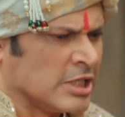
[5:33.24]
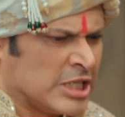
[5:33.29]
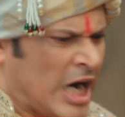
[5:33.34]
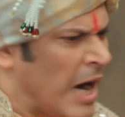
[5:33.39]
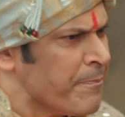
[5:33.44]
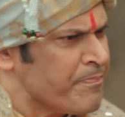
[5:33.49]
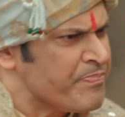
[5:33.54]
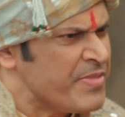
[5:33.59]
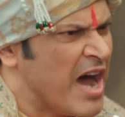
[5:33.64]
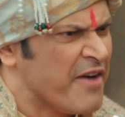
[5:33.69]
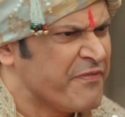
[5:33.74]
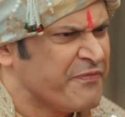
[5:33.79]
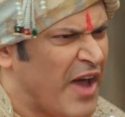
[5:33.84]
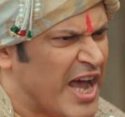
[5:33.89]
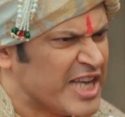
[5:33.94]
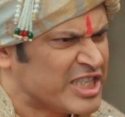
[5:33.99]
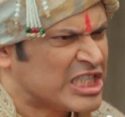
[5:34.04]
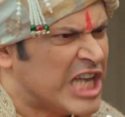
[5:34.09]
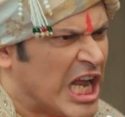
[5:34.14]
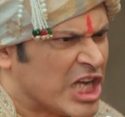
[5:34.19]
अपना
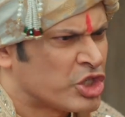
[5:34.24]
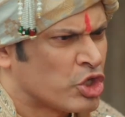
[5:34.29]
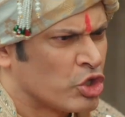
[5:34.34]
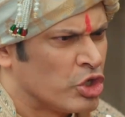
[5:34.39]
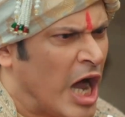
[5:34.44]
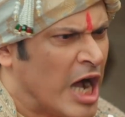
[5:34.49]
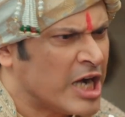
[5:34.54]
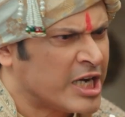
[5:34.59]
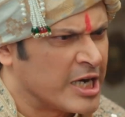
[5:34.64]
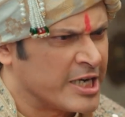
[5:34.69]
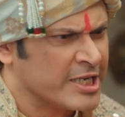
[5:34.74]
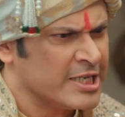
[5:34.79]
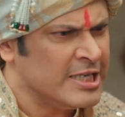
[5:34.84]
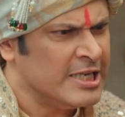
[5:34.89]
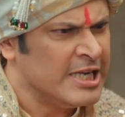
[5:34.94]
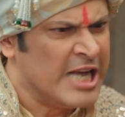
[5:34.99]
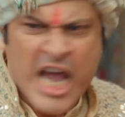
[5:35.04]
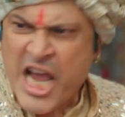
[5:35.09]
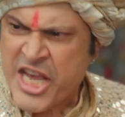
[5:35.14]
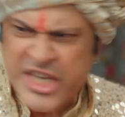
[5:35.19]
फैसला सुनाकर
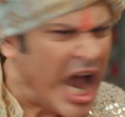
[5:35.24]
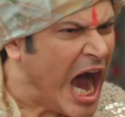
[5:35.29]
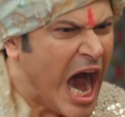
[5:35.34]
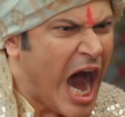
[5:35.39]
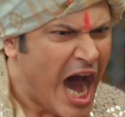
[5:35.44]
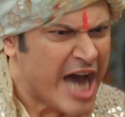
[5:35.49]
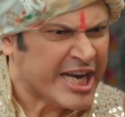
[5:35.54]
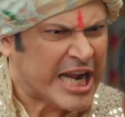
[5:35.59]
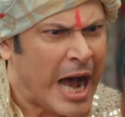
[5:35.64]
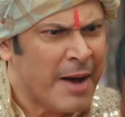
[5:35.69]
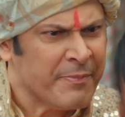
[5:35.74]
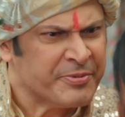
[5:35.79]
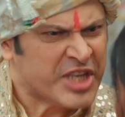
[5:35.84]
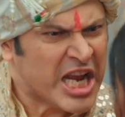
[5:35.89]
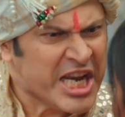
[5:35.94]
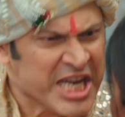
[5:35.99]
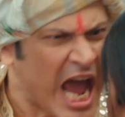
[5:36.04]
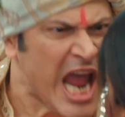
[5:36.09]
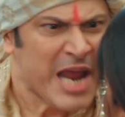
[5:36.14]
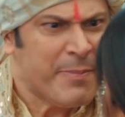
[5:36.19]
क्या आराम
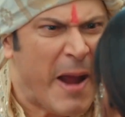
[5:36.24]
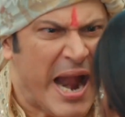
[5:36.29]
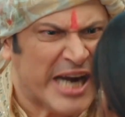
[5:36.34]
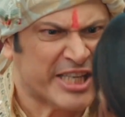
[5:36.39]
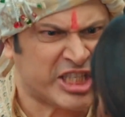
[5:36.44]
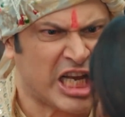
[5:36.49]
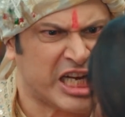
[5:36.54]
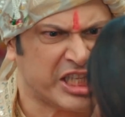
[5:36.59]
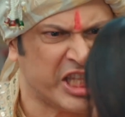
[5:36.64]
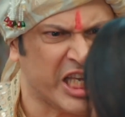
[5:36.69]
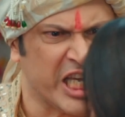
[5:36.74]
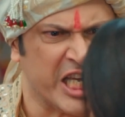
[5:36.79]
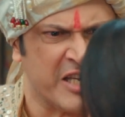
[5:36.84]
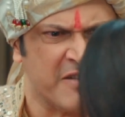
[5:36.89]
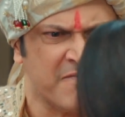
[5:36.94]
से नहीं बैठ सकती